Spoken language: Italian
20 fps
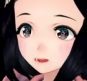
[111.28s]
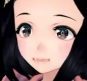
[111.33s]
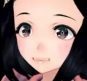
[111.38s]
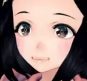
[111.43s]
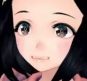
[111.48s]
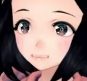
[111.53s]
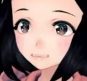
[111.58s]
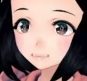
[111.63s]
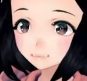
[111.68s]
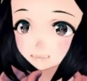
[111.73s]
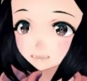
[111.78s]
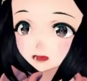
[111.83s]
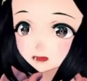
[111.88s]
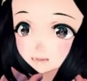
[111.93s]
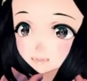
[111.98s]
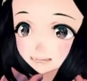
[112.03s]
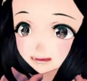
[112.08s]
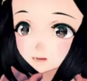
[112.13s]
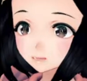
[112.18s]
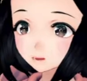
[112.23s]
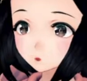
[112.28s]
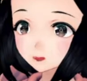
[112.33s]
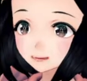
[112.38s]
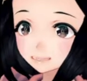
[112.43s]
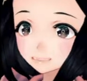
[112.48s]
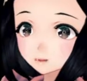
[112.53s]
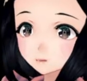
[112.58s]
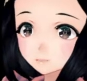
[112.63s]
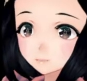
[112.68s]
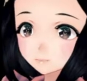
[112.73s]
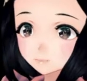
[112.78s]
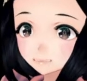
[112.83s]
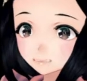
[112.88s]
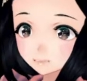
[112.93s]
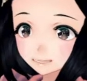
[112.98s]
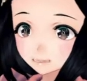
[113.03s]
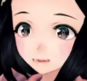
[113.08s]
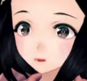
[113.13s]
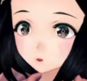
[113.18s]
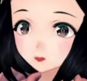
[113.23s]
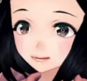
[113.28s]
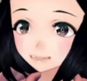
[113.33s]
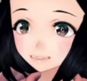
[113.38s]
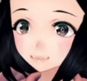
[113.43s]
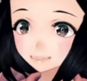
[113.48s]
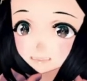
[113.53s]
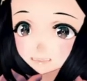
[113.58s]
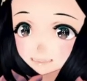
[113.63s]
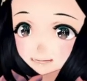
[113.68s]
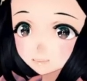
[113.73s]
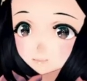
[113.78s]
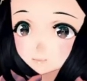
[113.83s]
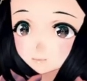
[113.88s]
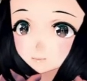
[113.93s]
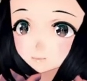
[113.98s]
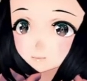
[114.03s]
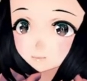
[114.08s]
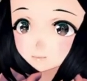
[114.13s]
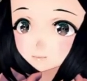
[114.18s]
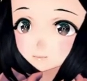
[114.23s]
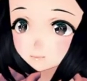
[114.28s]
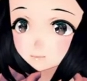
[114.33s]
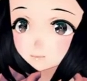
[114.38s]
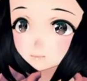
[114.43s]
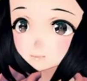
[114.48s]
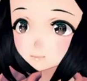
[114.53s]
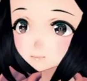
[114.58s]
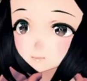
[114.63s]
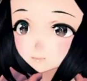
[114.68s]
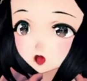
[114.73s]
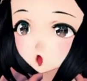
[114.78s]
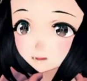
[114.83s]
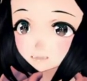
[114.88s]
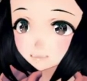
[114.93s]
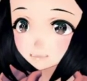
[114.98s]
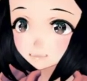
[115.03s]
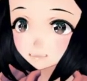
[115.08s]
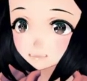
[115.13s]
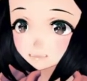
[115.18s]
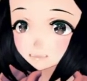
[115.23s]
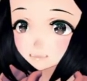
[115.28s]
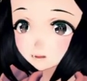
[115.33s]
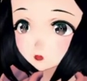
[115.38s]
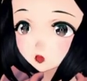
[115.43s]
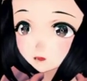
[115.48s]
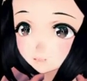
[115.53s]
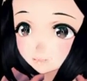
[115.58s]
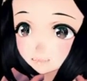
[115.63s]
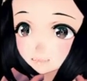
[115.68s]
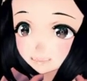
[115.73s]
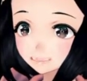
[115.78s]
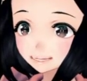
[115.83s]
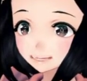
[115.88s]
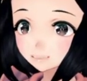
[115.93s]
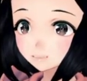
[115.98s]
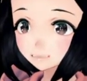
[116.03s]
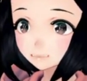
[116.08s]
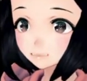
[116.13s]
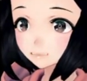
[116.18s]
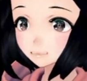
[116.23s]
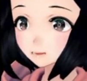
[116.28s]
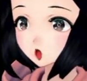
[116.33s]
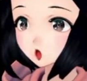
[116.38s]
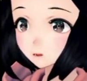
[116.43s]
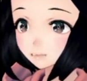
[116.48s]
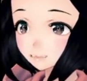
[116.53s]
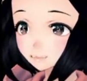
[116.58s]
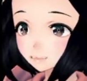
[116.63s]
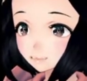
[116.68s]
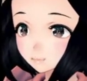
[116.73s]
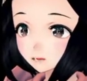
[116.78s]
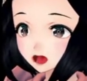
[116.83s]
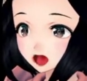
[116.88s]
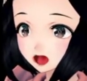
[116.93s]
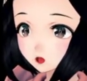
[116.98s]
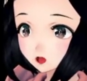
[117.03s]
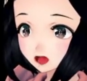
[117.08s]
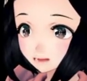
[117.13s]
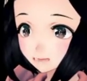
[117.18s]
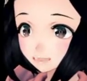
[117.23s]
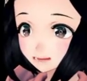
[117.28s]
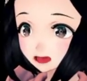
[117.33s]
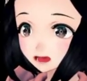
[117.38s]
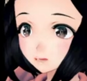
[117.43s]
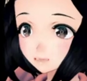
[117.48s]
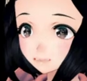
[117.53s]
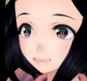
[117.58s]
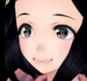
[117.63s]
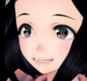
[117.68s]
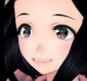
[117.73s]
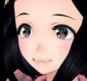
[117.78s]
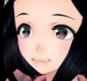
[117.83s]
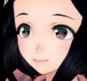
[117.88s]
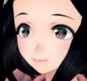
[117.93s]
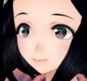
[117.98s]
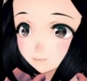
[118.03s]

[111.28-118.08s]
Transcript: posso ucciderlo, ok, va bene, ti lascio perdere. 15 secondi, 13, 12, no, ma che ansia.